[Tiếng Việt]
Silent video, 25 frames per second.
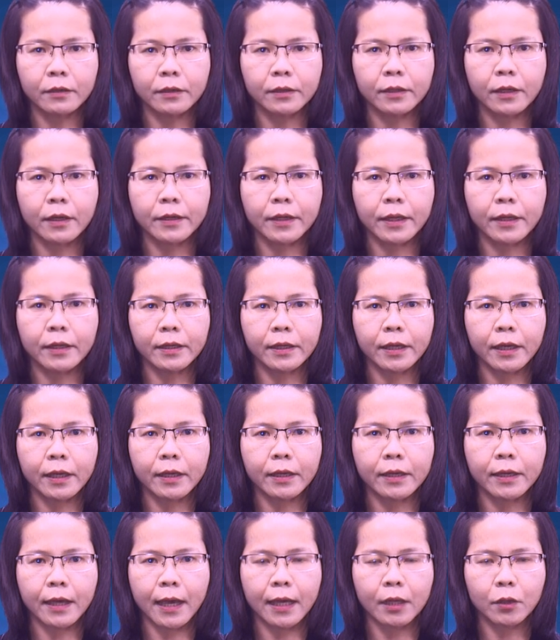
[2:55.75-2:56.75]
cho đến khi
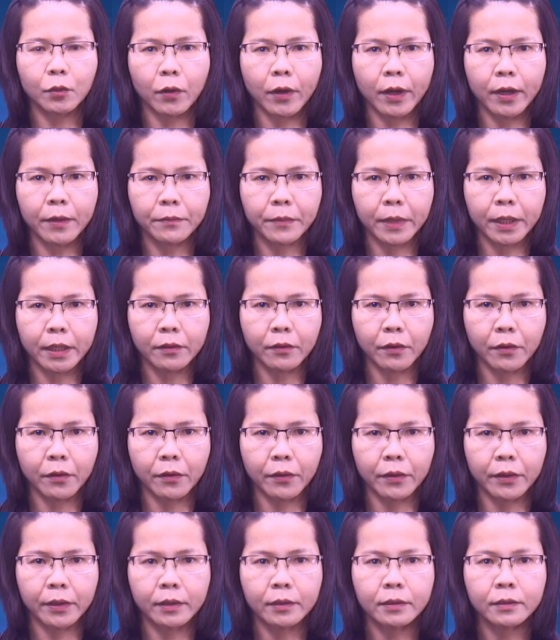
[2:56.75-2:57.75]
giải thoát mới
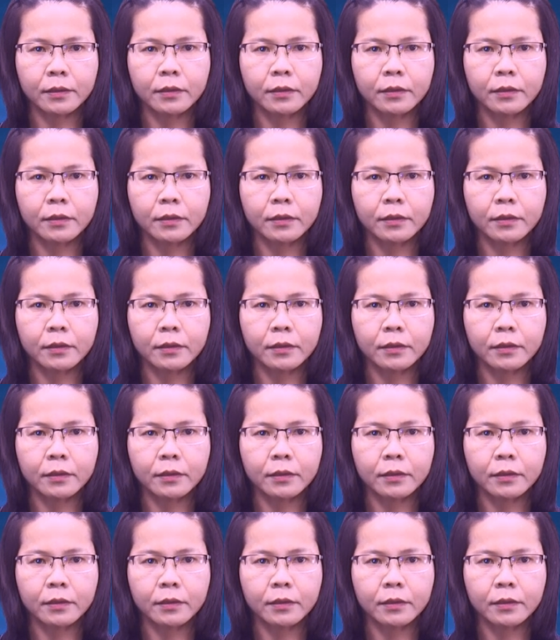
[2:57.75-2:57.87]
thôi.